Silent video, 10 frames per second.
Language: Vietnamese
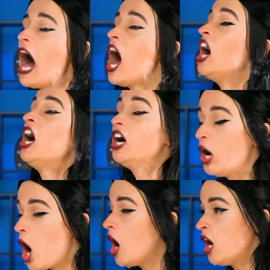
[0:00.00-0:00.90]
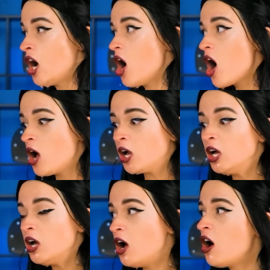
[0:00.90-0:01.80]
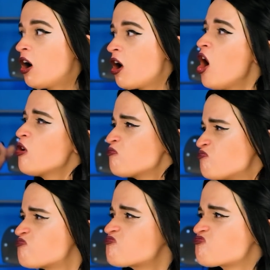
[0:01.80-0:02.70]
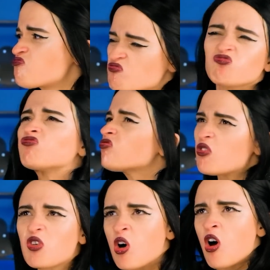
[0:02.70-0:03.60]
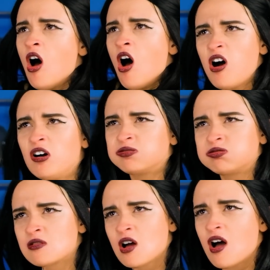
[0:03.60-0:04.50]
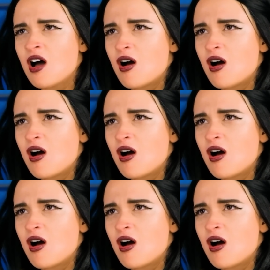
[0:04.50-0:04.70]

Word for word: Ôi, tớ suýt thì bị cháy. Trời ơi, bà không biết xấu hổ